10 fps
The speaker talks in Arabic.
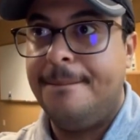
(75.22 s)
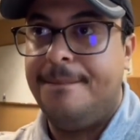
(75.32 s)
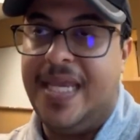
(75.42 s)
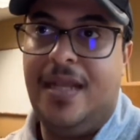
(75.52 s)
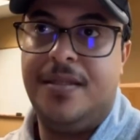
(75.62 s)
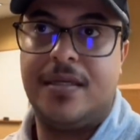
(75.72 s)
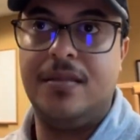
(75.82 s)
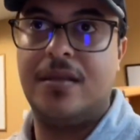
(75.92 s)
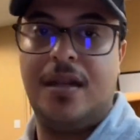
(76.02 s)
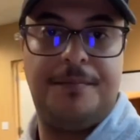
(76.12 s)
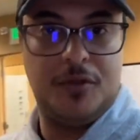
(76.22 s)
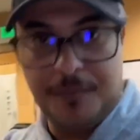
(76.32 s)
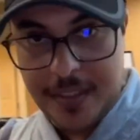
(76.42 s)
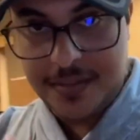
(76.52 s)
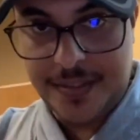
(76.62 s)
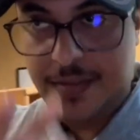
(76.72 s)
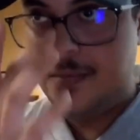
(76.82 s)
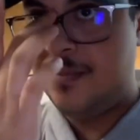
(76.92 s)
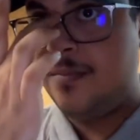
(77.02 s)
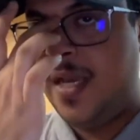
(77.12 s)
تخيل انك انت لابتوب انتل
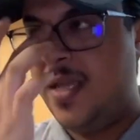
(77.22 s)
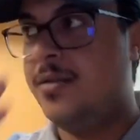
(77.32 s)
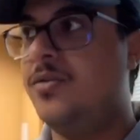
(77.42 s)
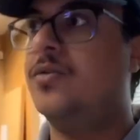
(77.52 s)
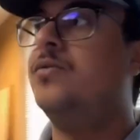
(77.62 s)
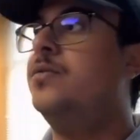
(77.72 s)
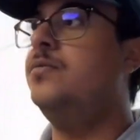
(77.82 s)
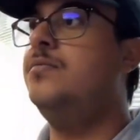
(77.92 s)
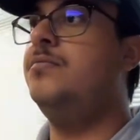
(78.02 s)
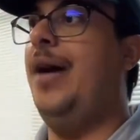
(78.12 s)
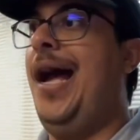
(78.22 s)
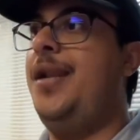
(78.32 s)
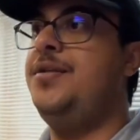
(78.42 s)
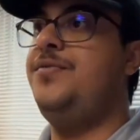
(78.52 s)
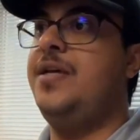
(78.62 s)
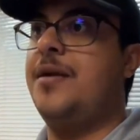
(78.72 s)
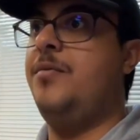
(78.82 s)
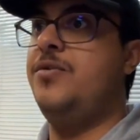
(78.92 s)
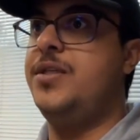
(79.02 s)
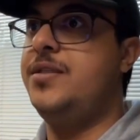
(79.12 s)
احيانا تكون معالج في
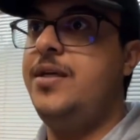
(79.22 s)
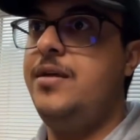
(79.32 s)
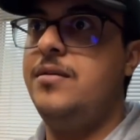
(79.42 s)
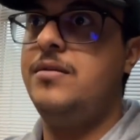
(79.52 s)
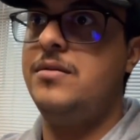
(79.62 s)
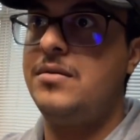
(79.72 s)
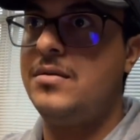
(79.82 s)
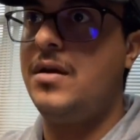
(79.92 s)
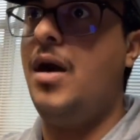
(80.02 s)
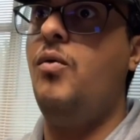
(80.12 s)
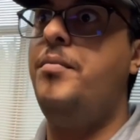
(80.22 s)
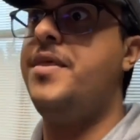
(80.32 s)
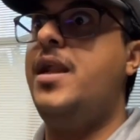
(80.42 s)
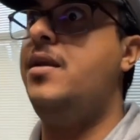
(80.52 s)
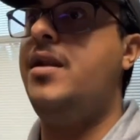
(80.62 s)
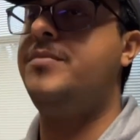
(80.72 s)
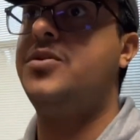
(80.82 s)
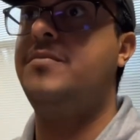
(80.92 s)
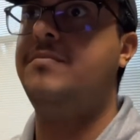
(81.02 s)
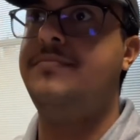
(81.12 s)
64 او مثلا
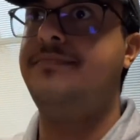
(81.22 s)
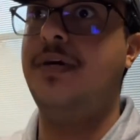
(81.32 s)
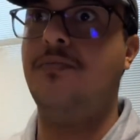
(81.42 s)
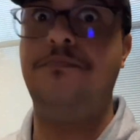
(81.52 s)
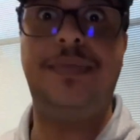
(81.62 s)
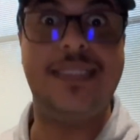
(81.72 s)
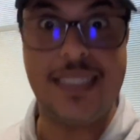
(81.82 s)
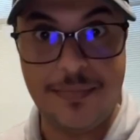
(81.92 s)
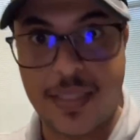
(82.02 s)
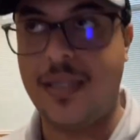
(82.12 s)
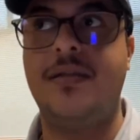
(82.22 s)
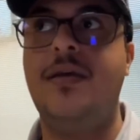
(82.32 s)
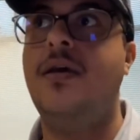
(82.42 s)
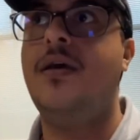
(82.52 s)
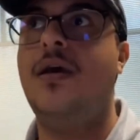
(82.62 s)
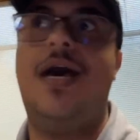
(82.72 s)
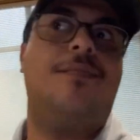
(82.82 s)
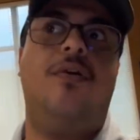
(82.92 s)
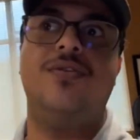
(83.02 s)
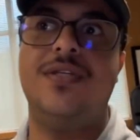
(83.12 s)
لابتوب او بي سي مثلا
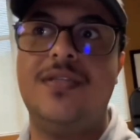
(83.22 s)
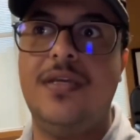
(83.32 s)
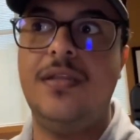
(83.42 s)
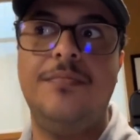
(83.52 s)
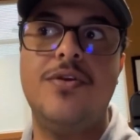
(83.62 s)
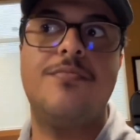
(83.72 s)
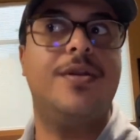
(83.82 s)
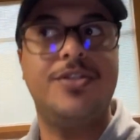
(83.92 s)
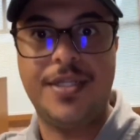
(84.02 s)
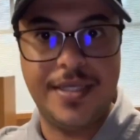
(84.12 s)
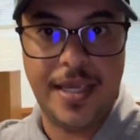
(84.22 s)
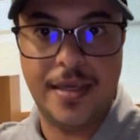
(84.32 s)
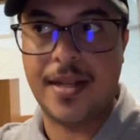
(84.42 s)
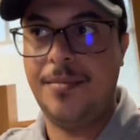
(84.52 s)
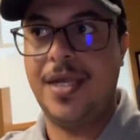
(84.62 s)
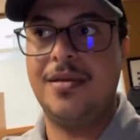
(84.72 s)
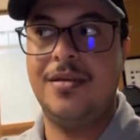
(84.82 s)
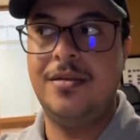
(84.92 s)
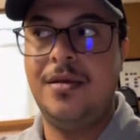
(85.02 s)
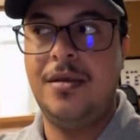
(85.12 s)
64 128 جيجا رام لكن
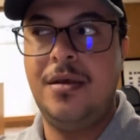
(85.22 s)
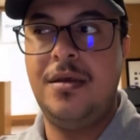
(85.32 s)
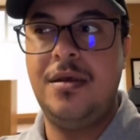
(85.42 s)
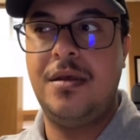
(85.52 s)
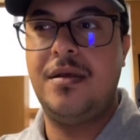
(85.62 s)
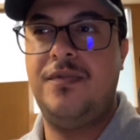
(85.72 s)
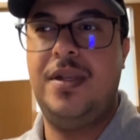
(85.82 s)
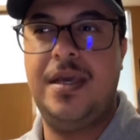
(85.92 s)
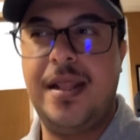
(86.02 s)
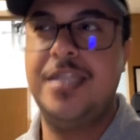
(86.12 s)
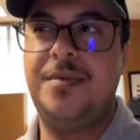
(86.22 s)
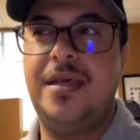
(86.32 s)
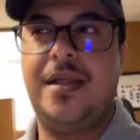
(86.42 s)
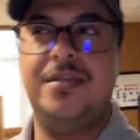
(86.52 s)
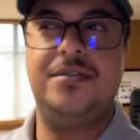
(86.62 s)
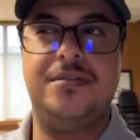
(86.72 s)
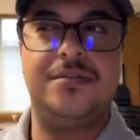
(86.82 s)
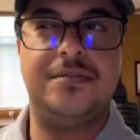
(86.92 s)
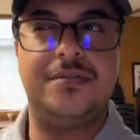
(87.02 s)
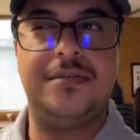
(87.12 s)
في الاخراج من الاخراج
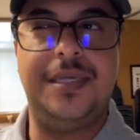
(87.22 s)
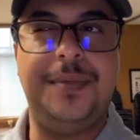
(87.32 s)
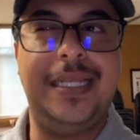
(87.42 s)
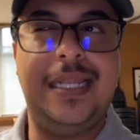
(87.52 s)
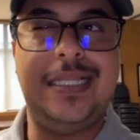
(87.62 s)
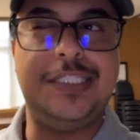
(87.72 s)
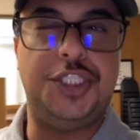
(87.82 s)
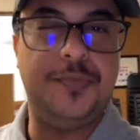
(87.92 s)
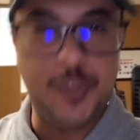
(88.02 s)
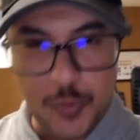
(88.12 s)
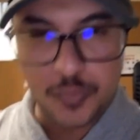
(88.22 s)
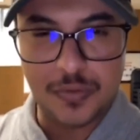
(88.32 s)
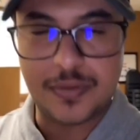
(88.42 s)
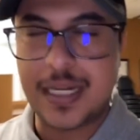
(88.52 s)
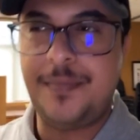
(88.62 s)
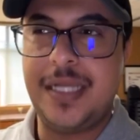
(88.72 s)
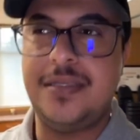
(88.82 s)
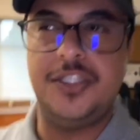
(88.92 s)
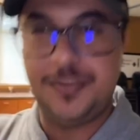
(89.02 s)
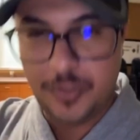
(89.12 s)
يبي له الجي بي يو رامات
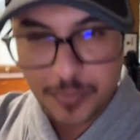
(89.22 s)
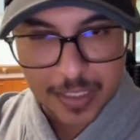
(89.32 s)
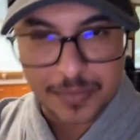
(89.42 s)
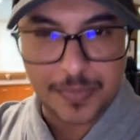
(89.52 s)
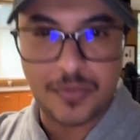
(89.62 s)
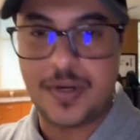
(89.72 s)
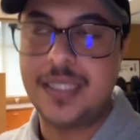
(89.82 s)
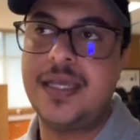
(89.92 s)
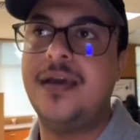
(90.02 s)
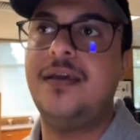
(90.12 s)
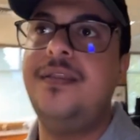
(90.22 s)
الجي بي يو برضه راح تاخذ